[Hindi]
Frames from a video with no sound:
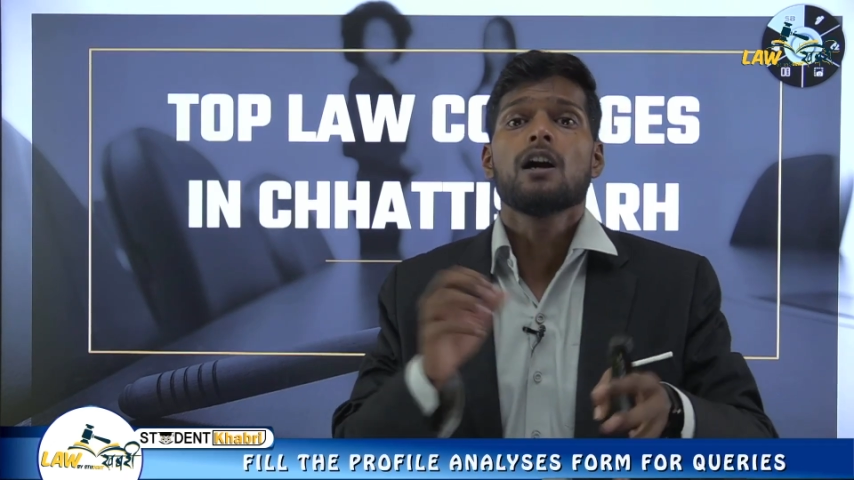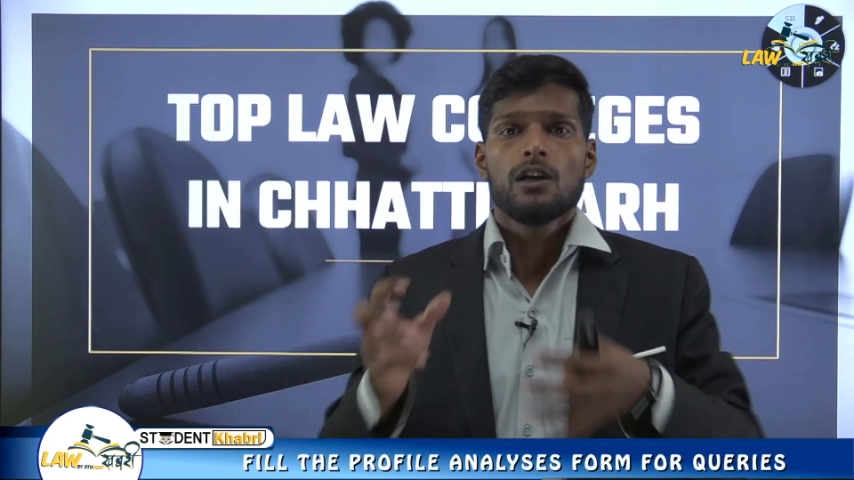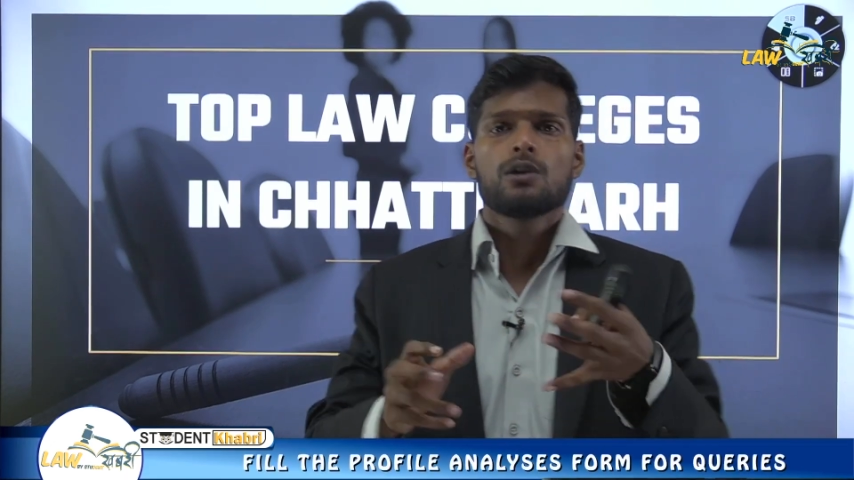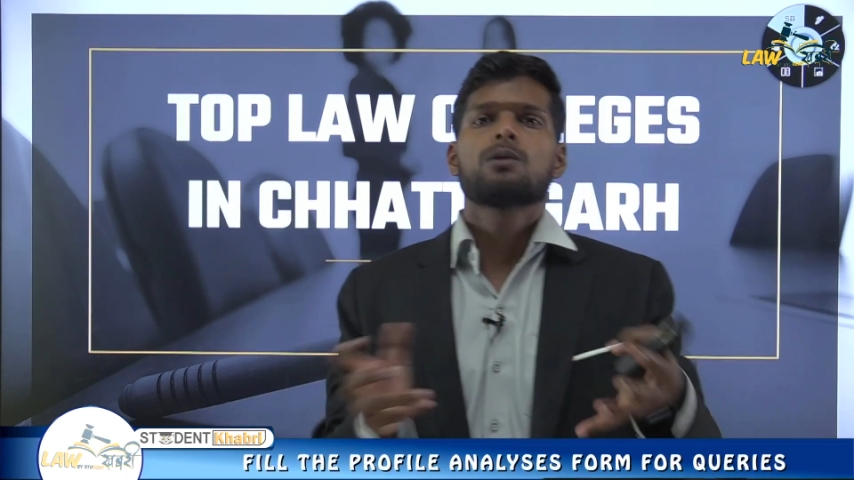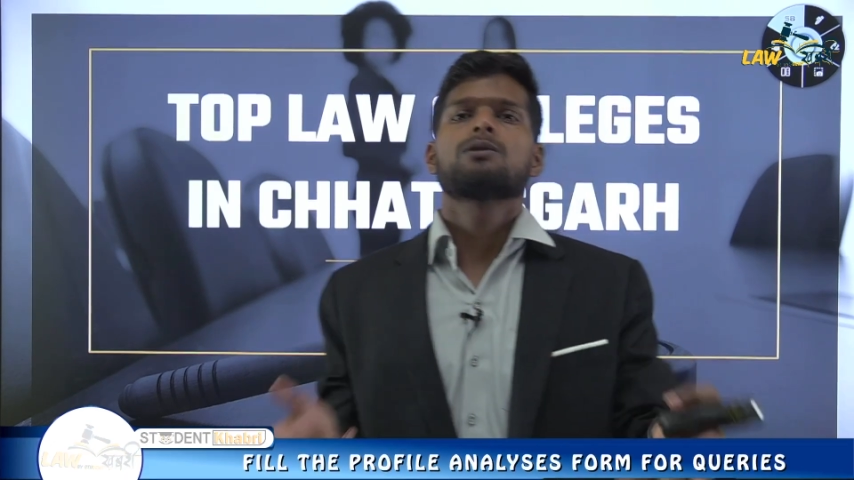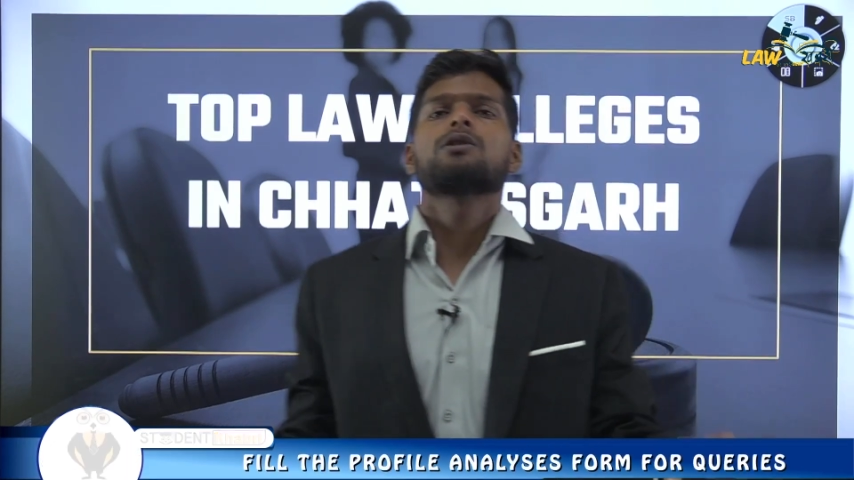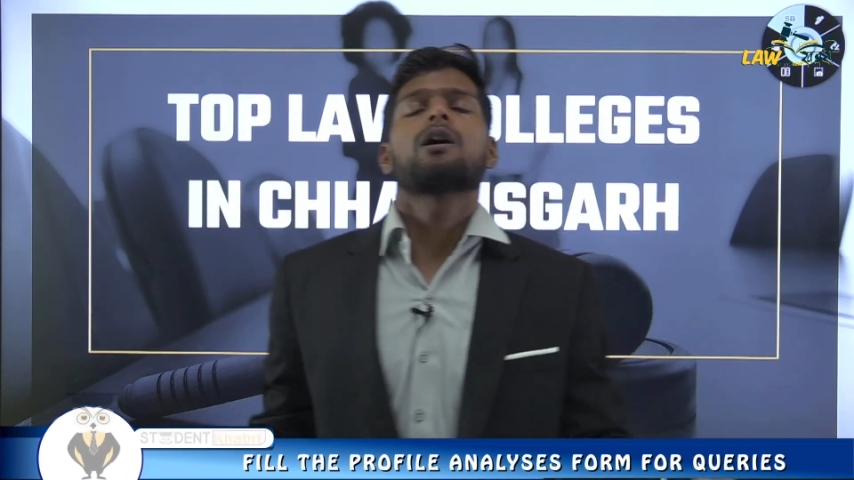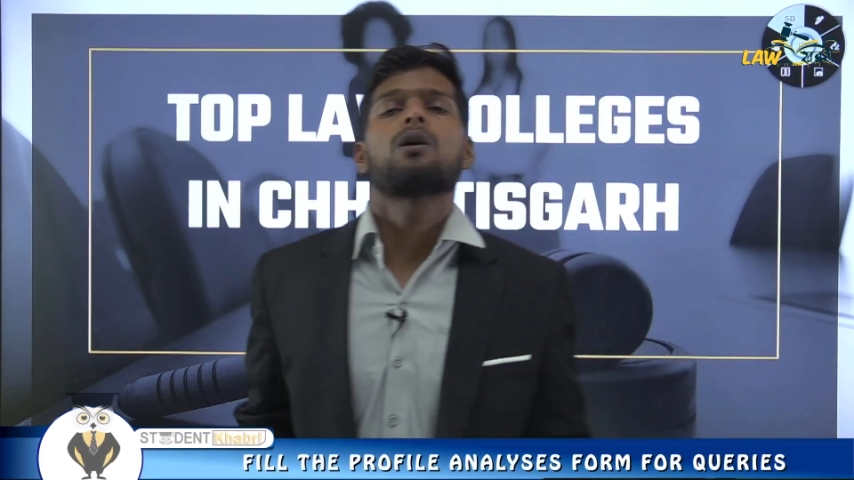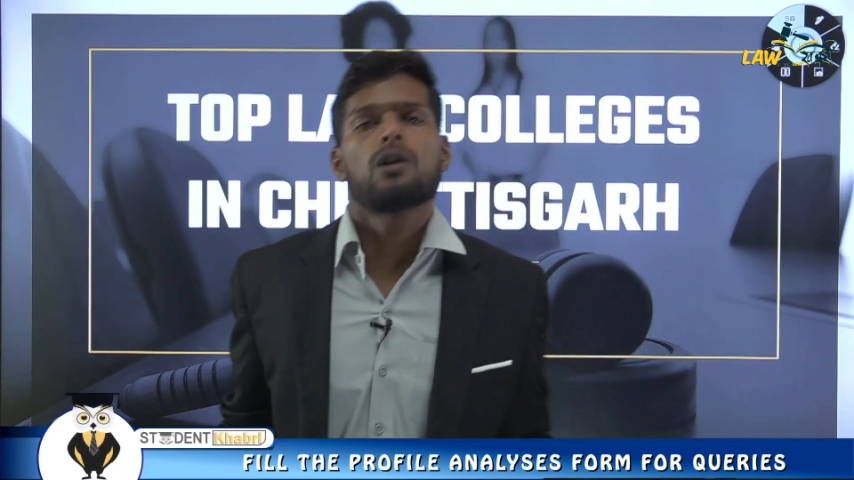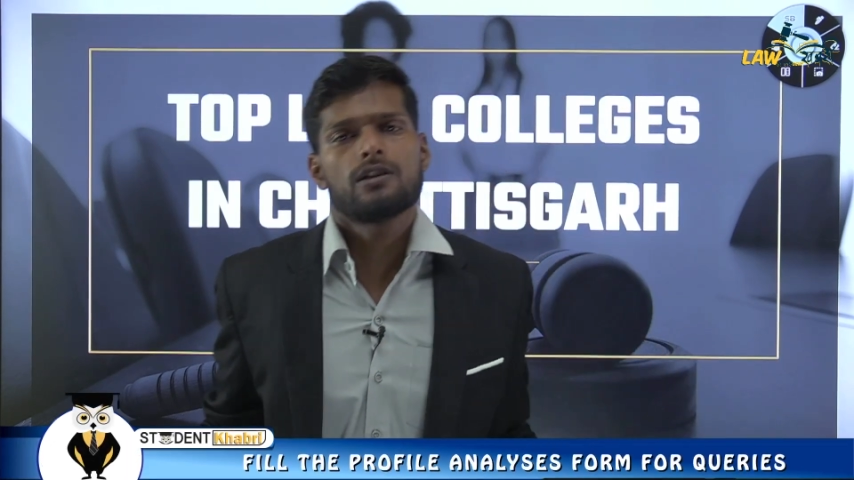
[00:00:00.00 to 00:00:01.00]
यूनिवर्सिटी या
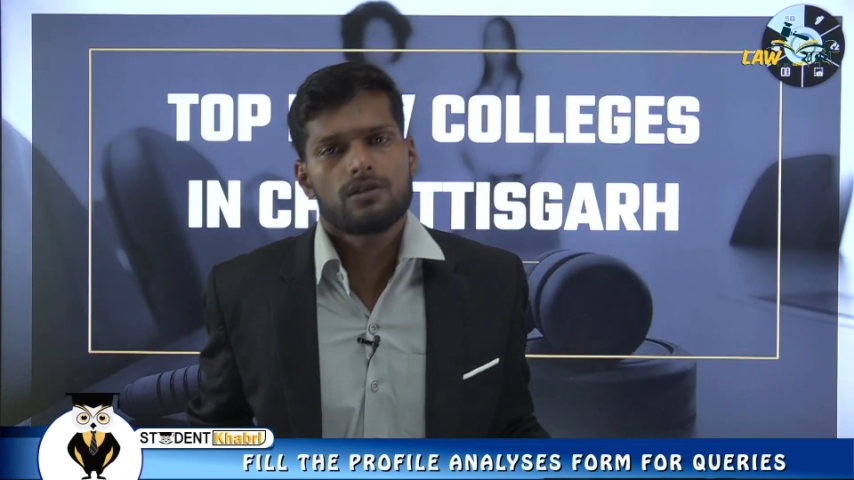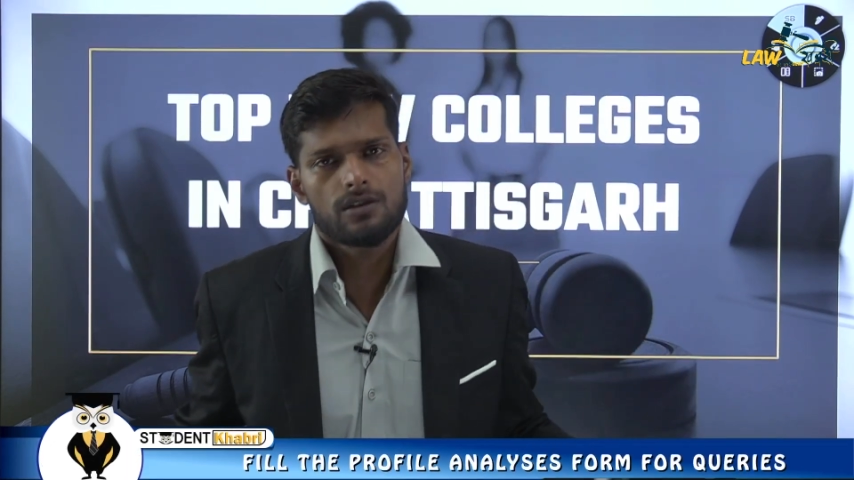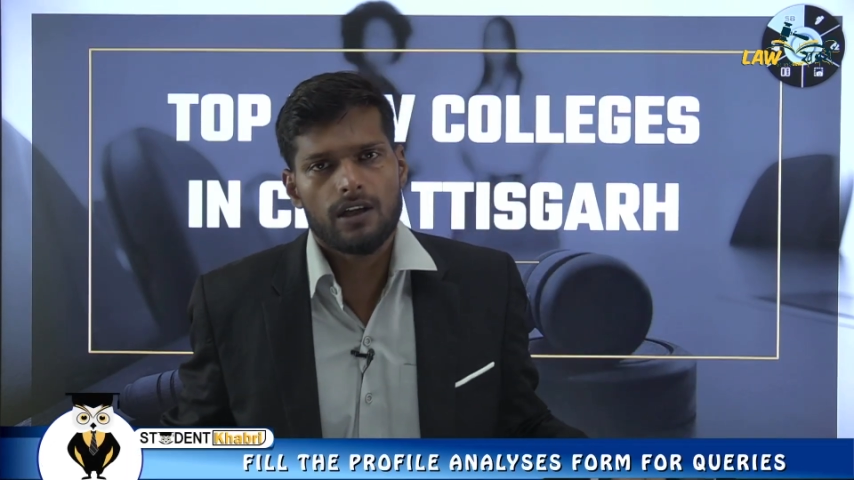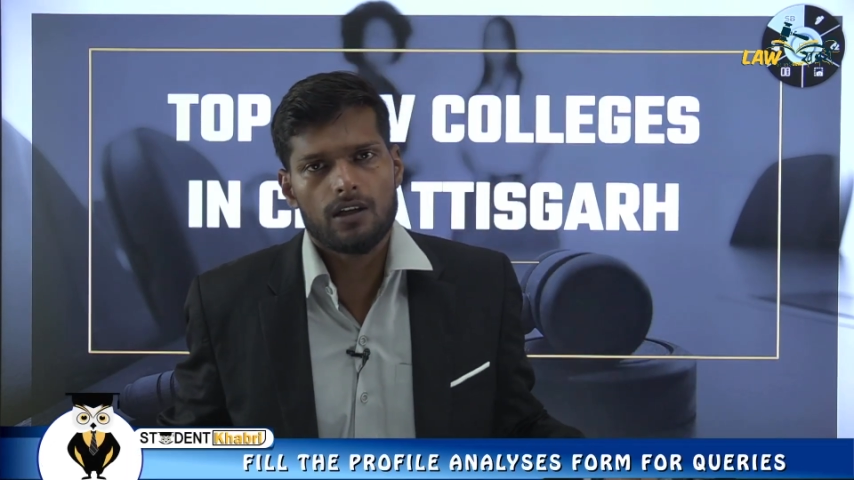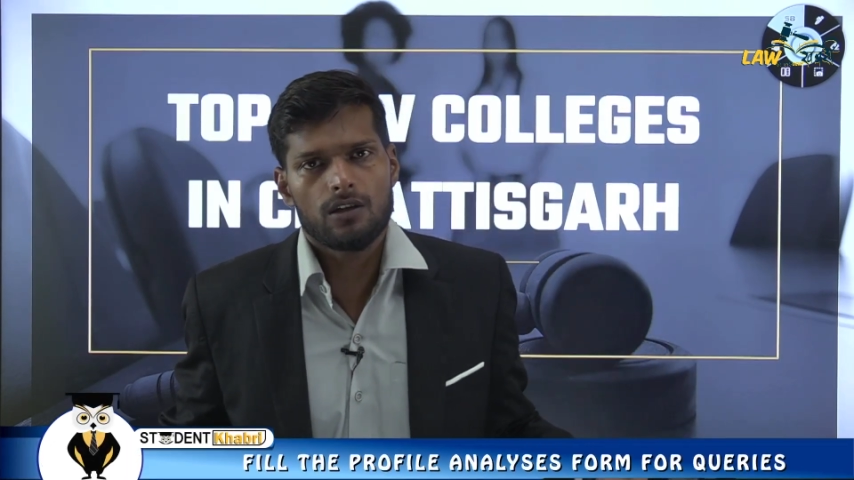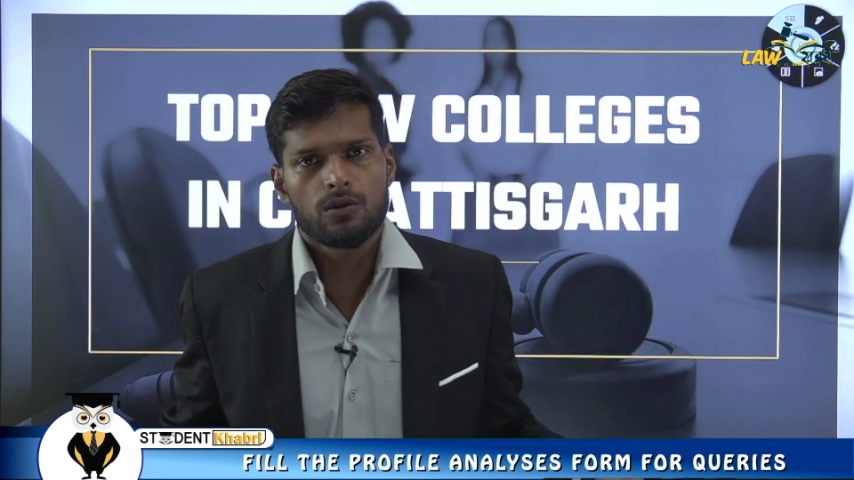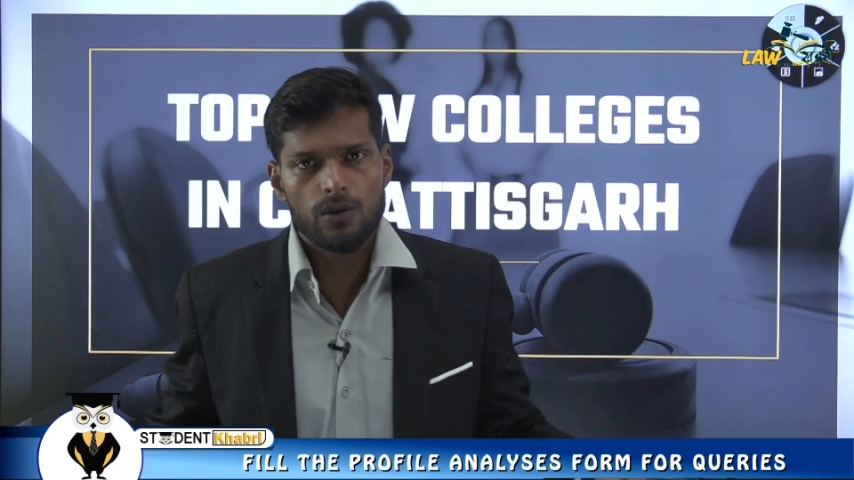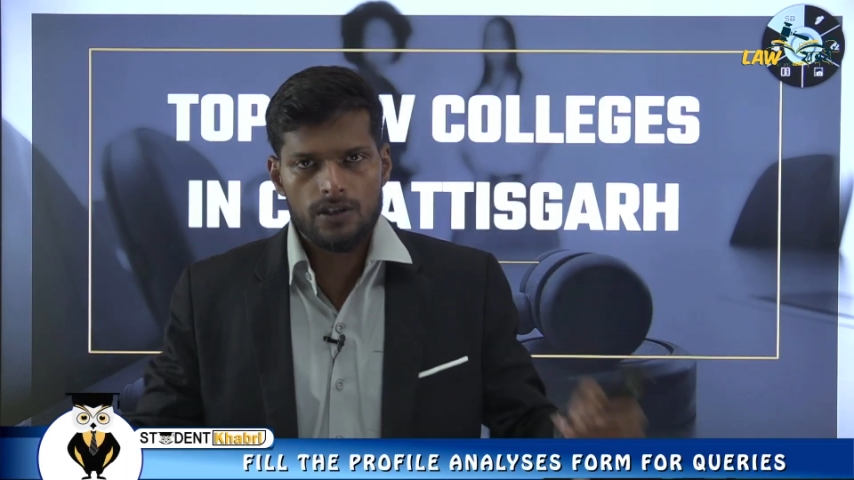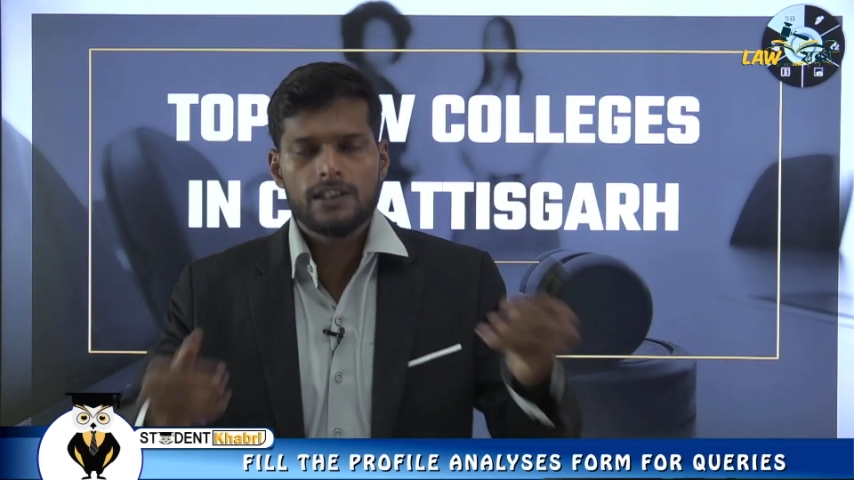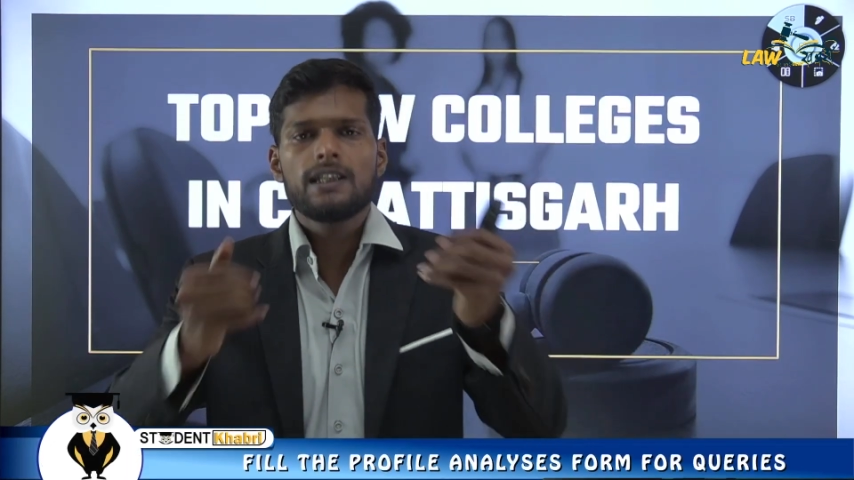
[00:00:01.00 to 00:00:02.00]
कॉलेजेस के तो
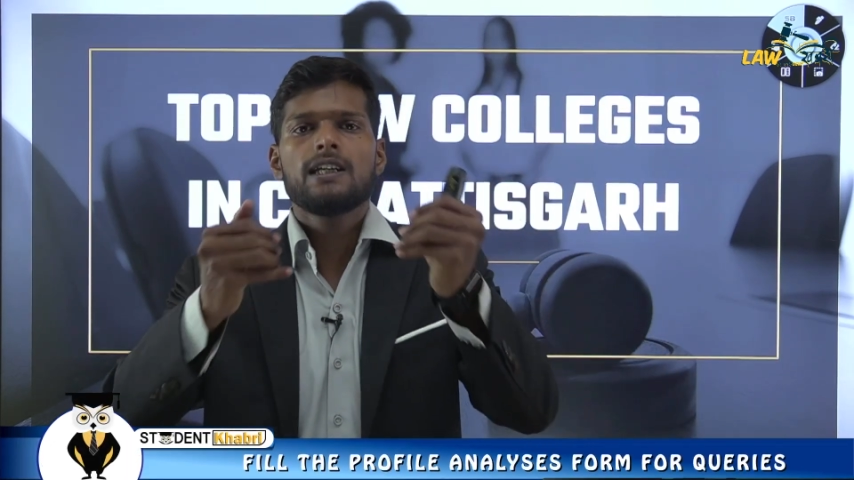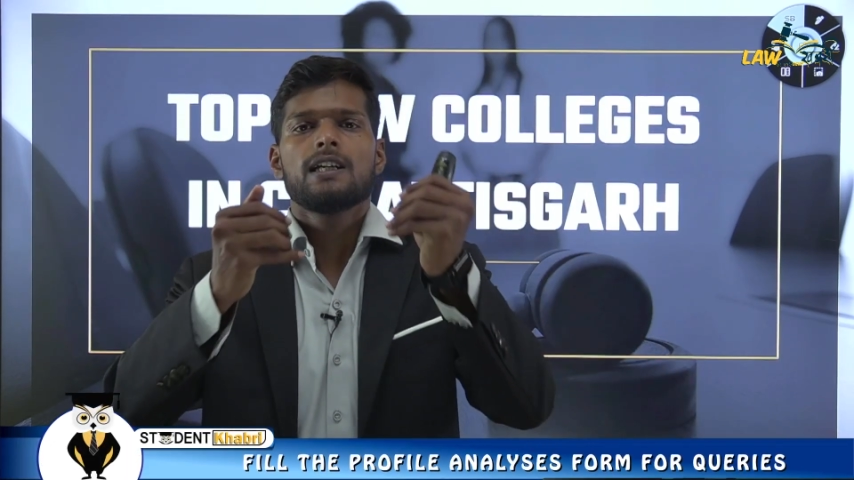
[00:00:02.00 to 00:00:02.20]
इसी